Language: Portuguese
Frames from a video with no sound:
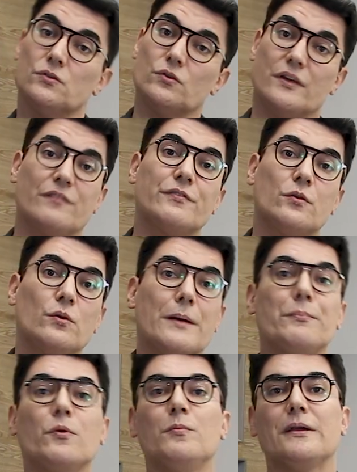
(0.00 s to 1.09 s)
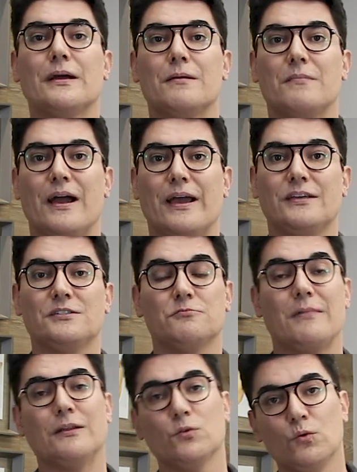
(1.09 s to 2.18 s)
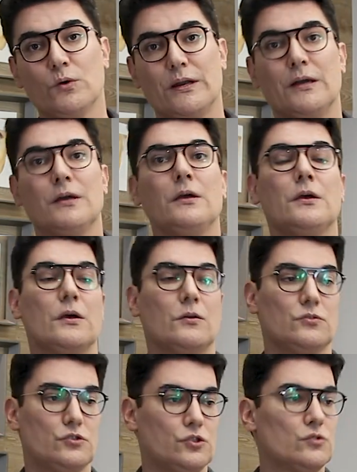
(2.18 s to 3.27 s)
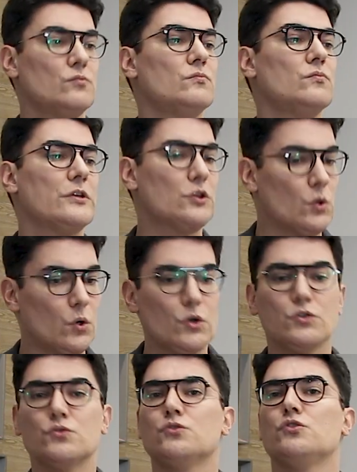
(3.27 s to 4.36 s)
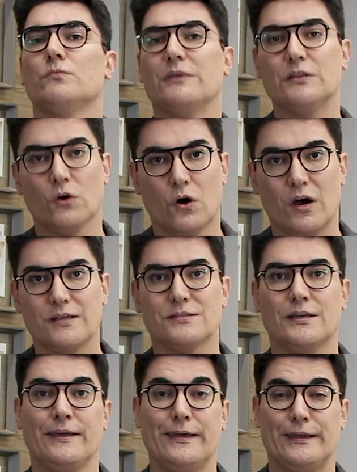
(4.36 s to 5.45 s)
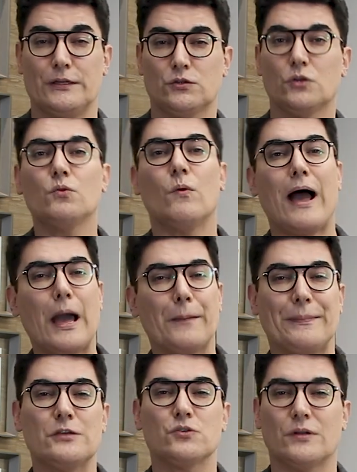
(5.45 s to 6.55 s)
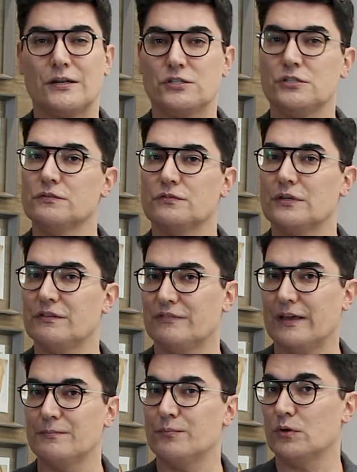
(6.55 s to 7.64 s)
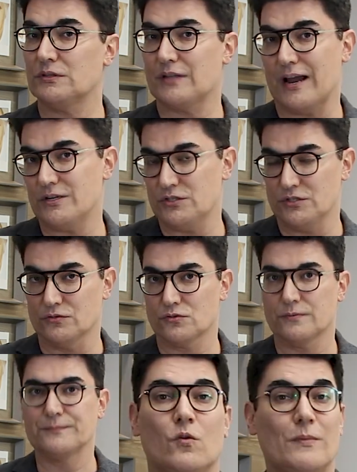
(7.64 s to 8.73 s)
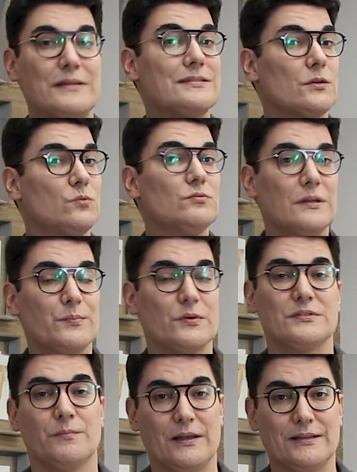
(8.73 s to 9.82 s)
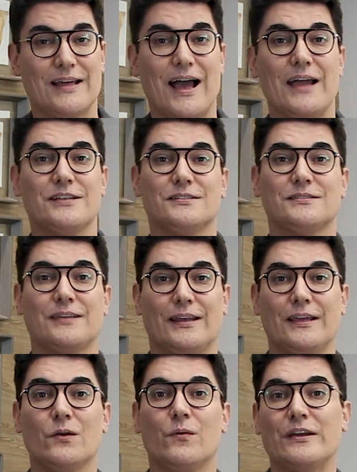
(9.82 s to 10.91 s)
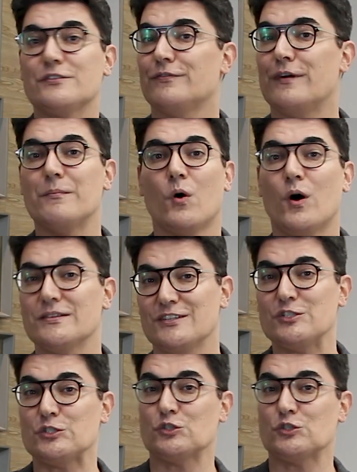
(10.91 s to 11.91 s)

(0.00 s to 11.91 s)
do que a figura pública mais madura de um idoso, de uma idosa e todo o ar pejorativo que vem por trás disso. Uma segunda possibilidade seriam as famosas